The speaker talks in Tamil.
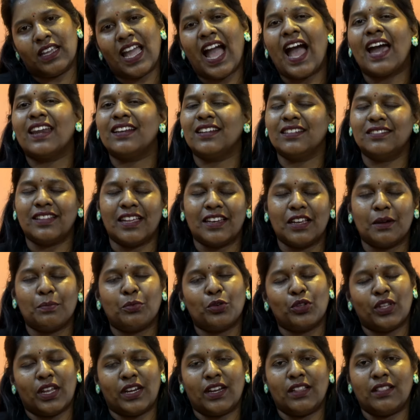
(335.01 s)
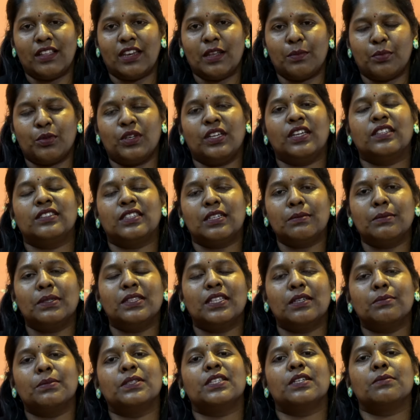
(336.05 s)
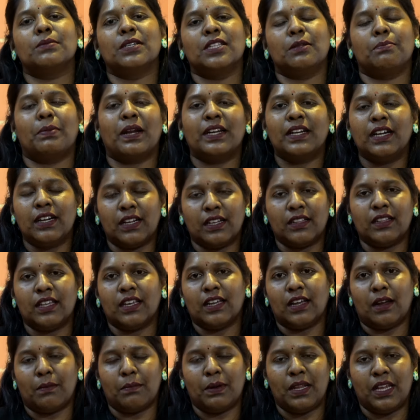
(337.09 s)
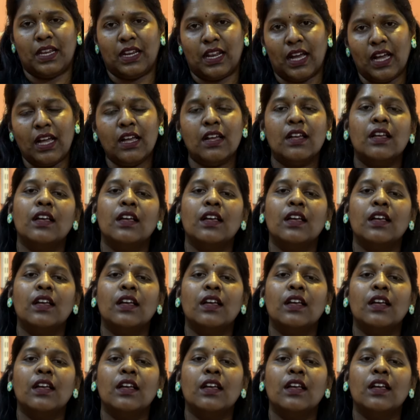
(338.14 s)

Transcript: யாருக்கு தெரிய போகுது என்ன தெரிய போகுது நீங்கள் திரும்ப திரும்ப திரும்ப அதை பண்ணிட்டு இருந்தீங்க அப்படின்னா